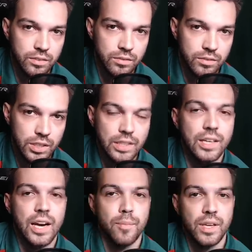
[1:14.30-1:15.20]

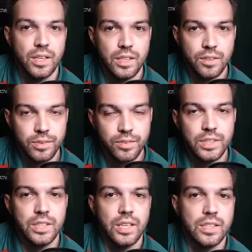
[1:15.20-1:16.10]
Телеграме и в
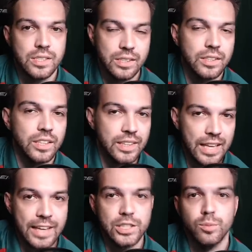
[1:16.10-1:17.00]
Твиттере. Ссылки
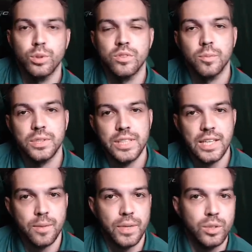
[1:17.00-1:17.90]
также будут в
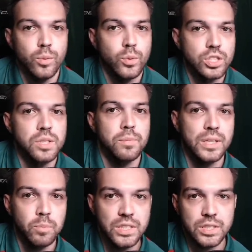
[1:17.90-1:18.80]
описании, поэтому можете
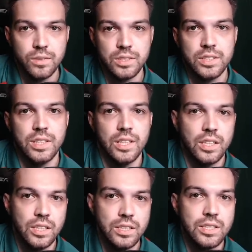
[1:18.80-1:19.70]
подписываться
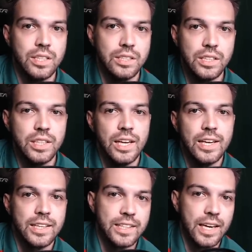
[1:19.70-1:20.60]
и следить.
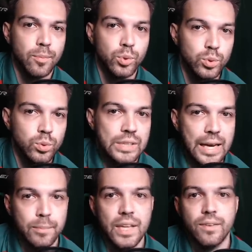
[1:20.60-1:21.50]
Я буду
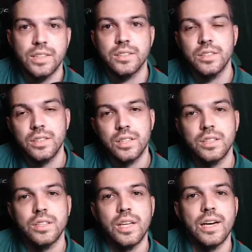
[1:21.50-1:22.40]
там давать ссылки
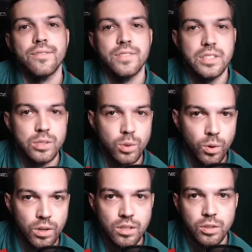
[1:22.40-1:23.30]
на
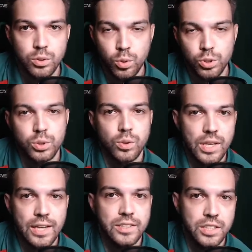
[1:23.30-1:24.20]
все то, что
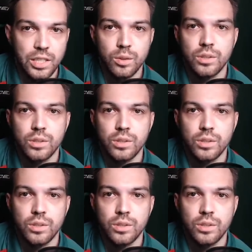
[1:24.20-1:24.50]
я делаю.